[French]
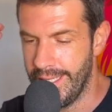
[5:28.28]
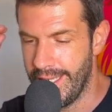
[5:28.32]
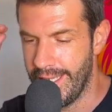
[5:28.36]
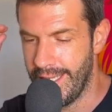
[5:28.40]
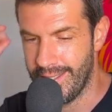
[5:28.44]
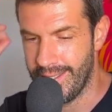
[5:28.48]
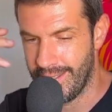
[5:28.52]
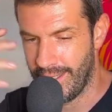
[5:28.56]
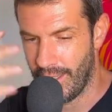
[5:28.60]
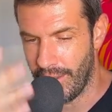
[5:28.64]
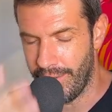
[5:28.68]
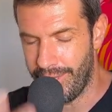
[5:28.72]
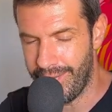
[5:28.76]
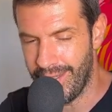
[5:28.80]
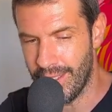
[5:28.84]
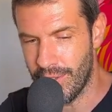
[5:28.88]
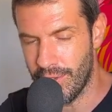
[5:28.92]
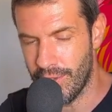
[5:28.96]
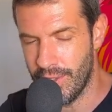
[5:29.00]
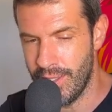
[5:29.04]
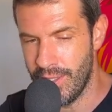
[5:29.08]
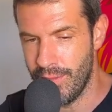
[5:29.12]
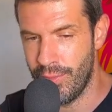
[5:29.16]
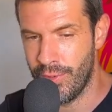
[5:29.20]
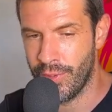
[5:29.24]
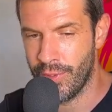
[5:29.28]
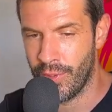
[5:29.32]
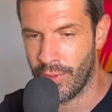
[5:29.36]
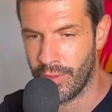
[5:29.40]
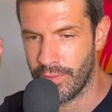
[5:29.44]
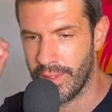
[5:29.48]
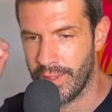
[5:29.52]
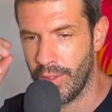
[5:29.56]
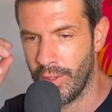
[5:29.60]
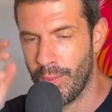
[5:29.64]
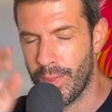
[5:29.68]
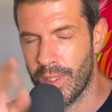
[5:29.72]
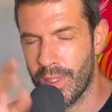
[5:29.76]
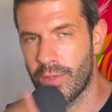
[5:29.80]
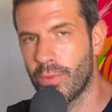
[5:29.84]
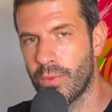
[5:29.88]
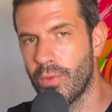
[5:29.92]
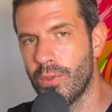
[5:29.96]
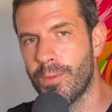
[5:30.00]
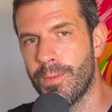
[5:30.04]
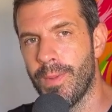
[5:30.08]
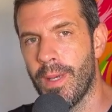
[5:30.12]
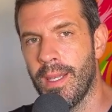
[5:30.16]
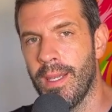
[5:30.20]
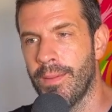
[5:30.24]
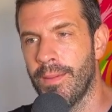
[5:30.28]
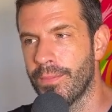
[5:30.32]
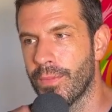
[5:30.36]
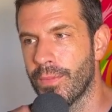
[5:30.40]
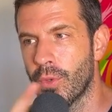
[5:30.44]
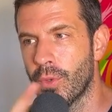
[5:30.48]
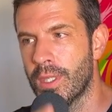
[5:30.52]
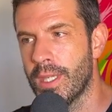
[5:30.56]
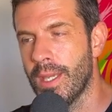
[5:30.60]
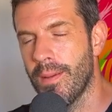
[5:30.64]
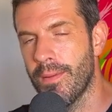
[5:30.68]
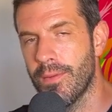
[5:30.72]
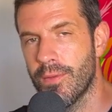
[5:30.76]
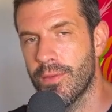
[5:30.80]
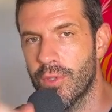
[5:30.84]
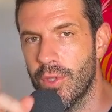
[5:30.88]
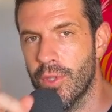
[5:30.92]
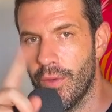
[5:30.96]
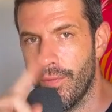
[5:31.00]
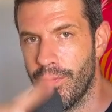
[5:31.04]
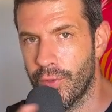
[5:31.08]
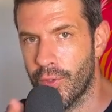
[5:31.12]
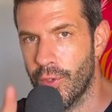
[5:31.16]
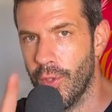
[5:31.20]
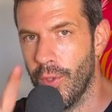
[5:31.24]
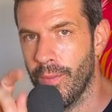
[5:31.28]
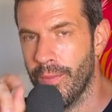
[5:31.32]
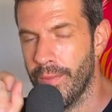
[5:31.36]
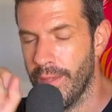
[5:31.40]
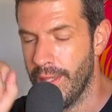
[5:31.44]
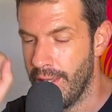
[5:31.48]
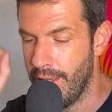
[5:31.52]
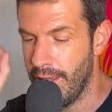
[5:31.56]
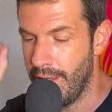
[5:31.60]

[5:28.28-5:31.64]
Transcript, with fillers: Et c'est un réflexe de débutant et on passe tous par là, ok Sauf que